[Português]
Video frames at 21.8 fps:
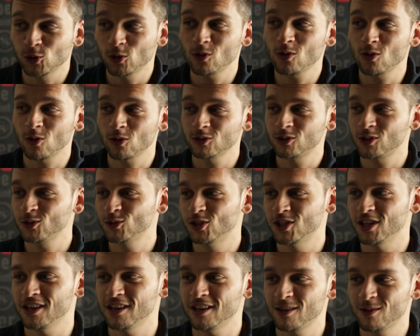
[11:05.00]
jogo contra o
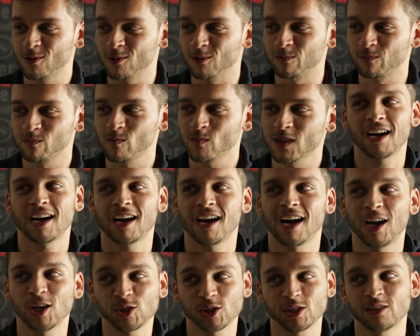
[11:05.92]
Diego,
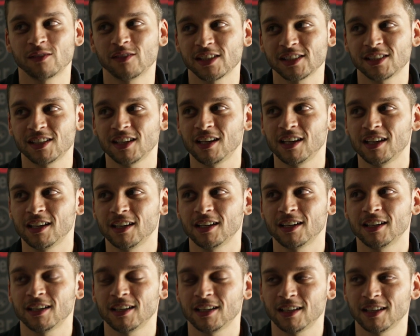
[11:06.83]
acho que vai
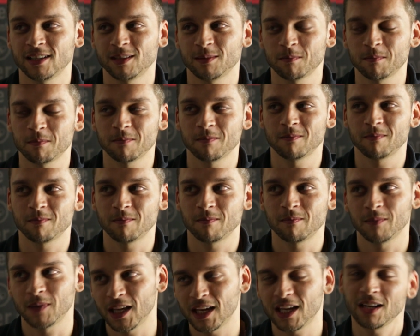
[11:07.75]
ser
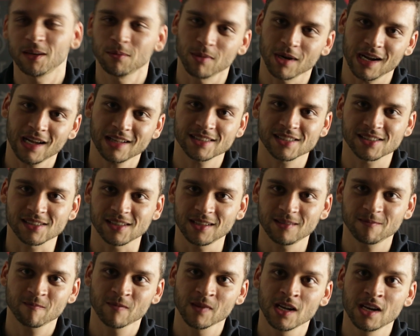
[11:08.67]
equilibrado
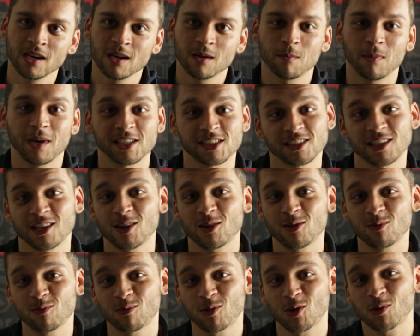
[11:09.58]
assim, mas
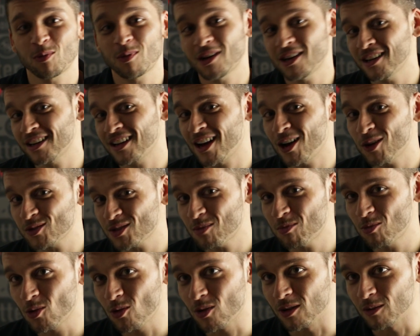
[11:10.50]
não por uma causa
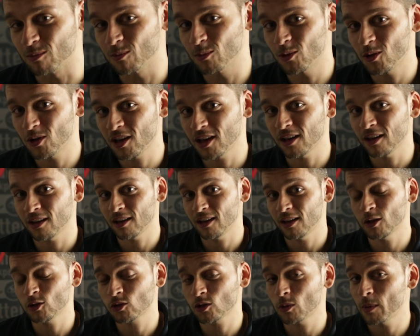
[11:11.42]
boa, porque
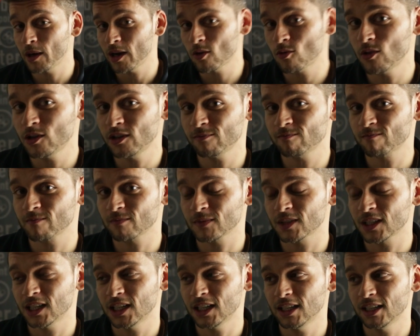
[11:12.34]
eu sou bem ruim
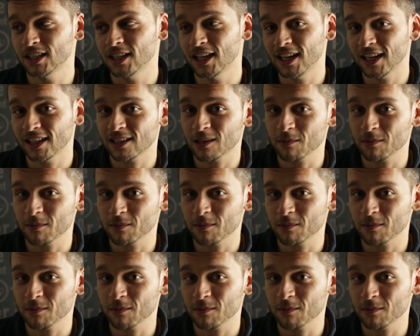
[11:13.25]
e ele é